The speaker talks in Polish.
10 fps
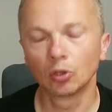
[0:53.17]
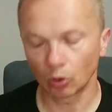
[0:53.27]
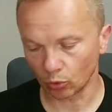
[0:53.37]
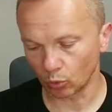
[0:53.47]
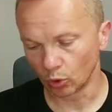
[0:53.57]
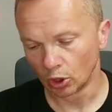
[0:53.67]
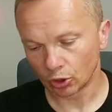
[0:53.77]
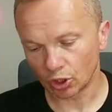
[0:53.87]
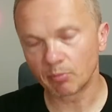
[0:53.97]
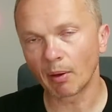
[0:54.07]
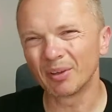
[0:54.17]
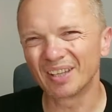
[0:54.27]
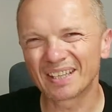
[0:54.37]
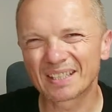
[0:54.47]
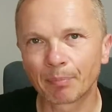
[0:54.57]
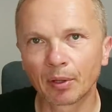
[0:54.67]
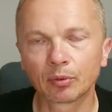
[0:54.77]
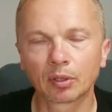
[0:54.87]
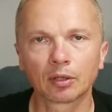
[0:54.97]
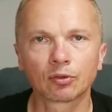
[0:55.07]
roku, czyli mamy
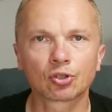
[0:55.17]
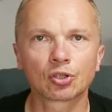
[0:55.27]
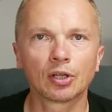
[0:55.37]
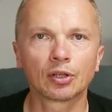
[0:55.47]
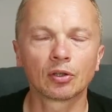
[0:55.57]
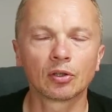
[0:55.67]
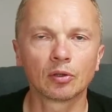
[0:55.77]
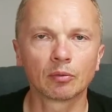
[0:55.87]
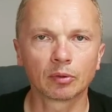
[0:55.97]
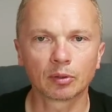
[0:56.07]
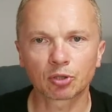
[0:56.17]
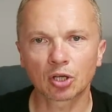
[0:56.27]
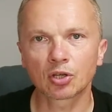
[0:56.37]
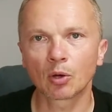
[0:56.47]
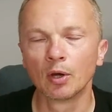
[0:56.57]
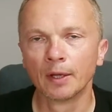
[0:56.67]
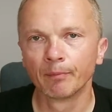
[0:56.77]
niespełna trzyletni e, przedział.